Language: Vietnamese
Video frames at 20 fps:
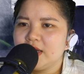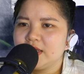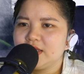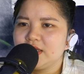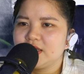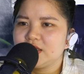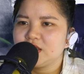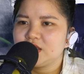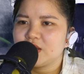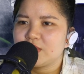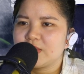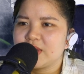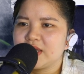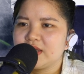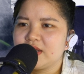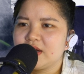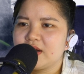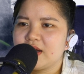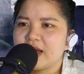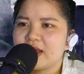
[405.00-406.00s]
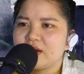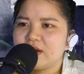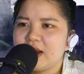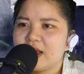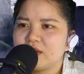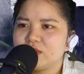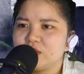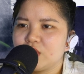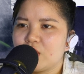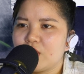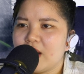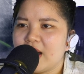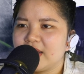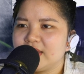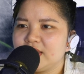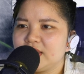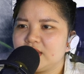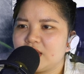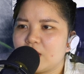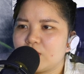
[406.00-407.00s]
Nhưng trong khi thân ảnh lão tổ
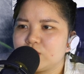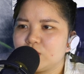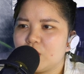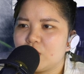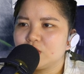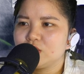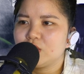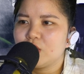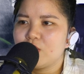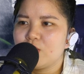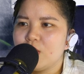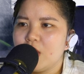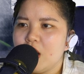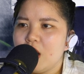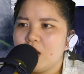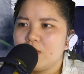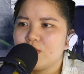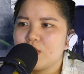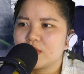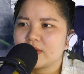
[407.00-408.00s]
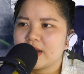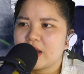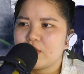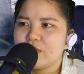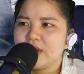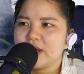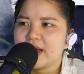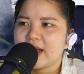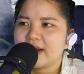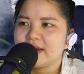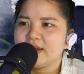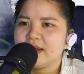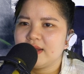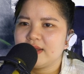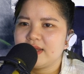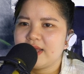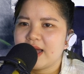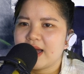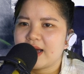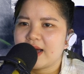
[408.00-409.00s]
hải tinh tộc nổ tung, một đạo huyết ảnh
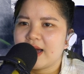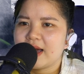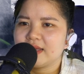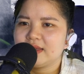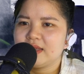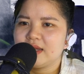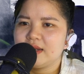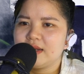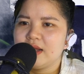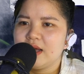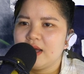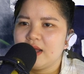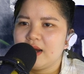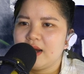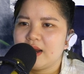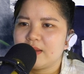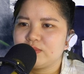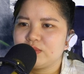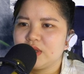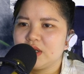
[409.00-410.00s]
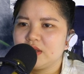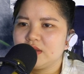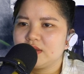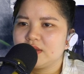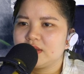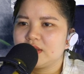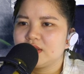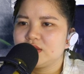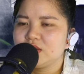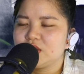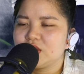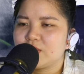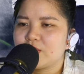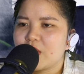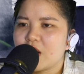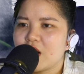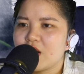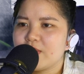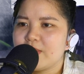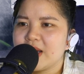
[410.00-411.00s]
hình dạng hải tinh lập tức từ trong
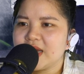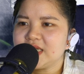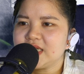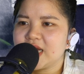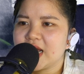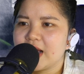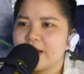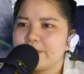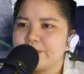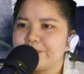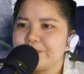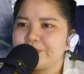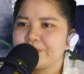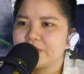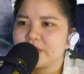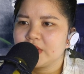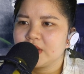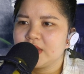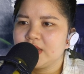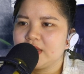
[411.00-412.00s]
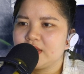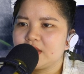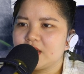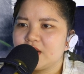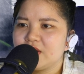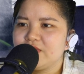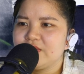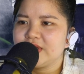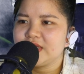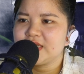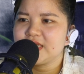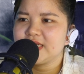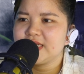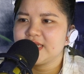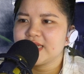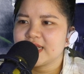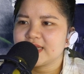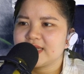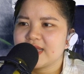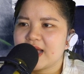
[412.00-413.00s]
đó bay ra. Khi tới vị trí
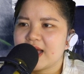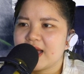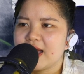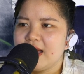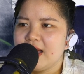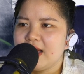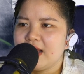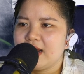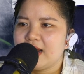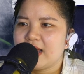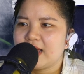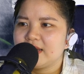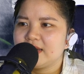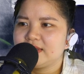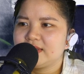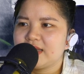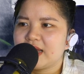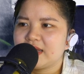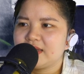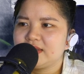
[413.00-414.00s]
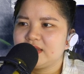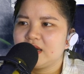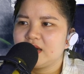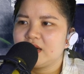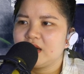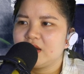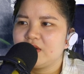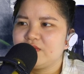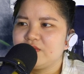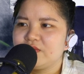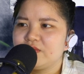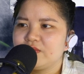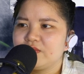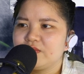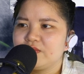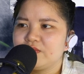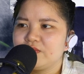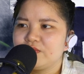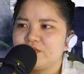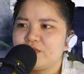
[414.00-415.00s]
xa xa, lại hình thành thân hình,
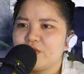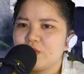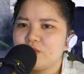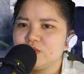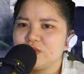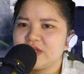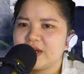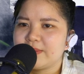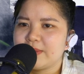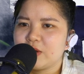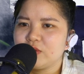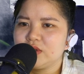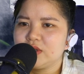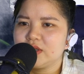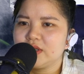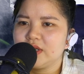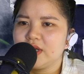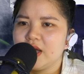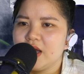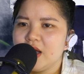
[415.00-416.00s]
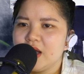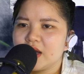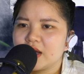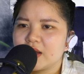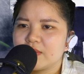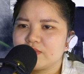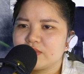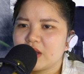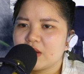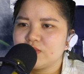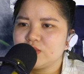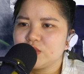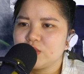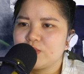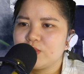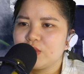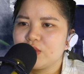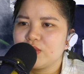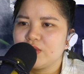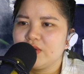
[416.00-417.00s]
phun ra máu tươi, cấp tốc
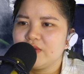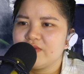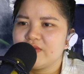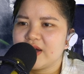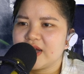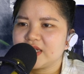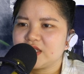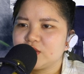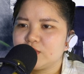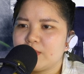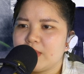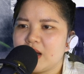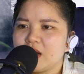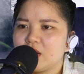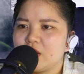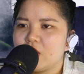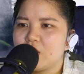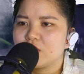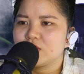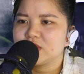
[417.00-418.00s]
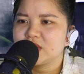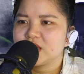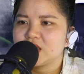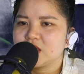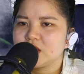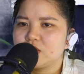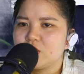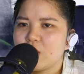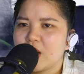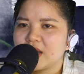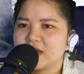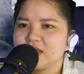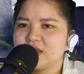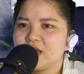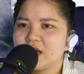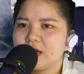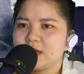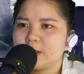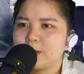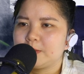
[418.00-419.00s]
rút lui và trong mắt lộ ra sự hoảng
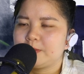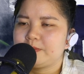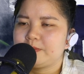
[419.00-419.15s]
sợ.